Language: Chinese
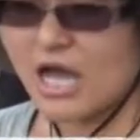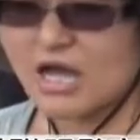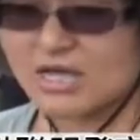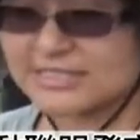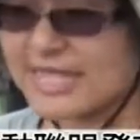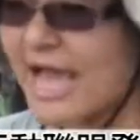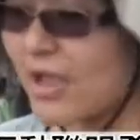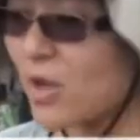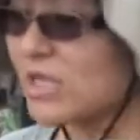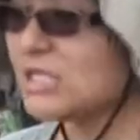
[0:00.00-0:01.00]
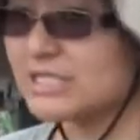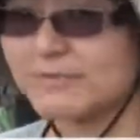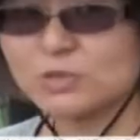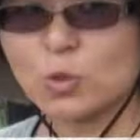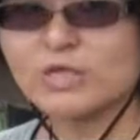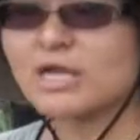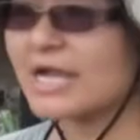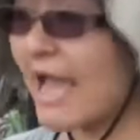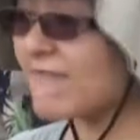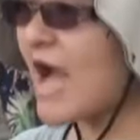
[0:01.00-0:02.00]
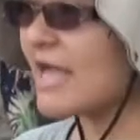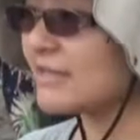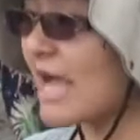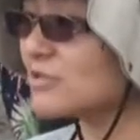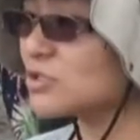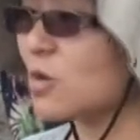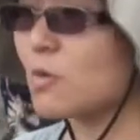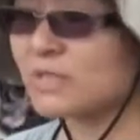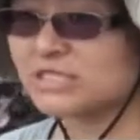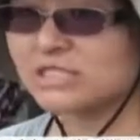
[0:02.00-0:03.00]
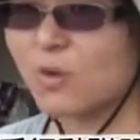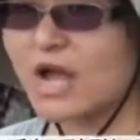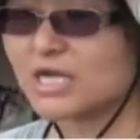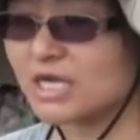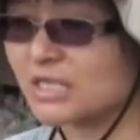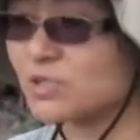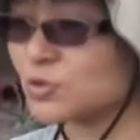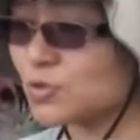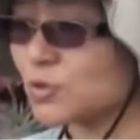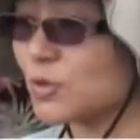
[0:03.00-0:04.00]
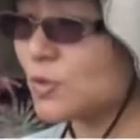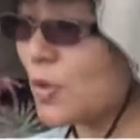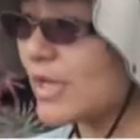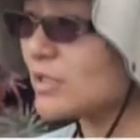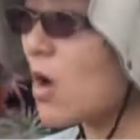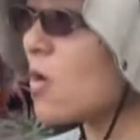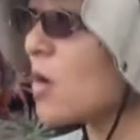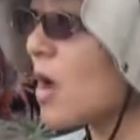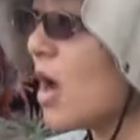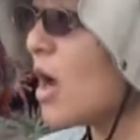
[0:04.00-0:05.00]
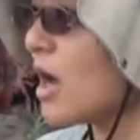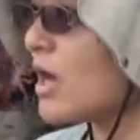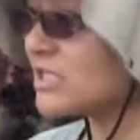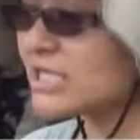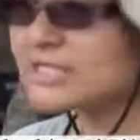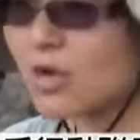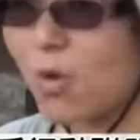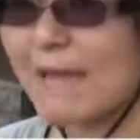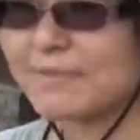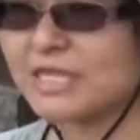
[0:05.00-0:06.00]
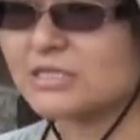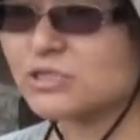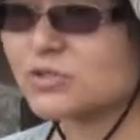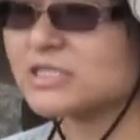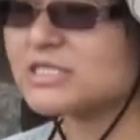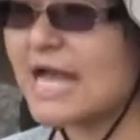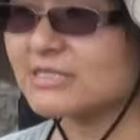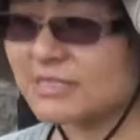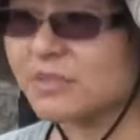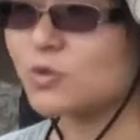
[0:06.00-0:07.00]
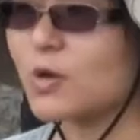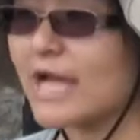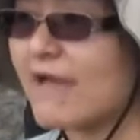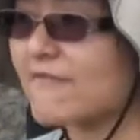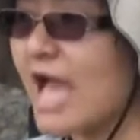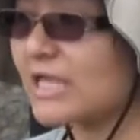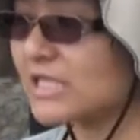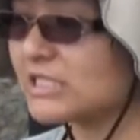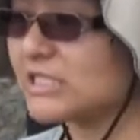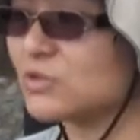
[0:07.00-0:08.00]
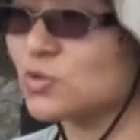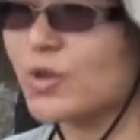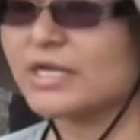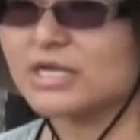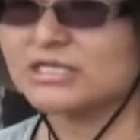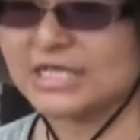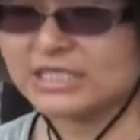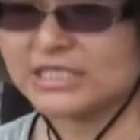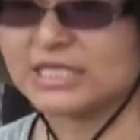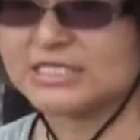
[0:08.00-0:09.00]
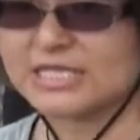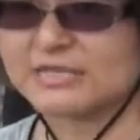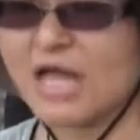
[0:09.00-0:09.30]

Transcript: 呃，在这么多的开发案当中，我们希望可以去推动呃政策环评，就是将这么多开发案一起做一个整体的检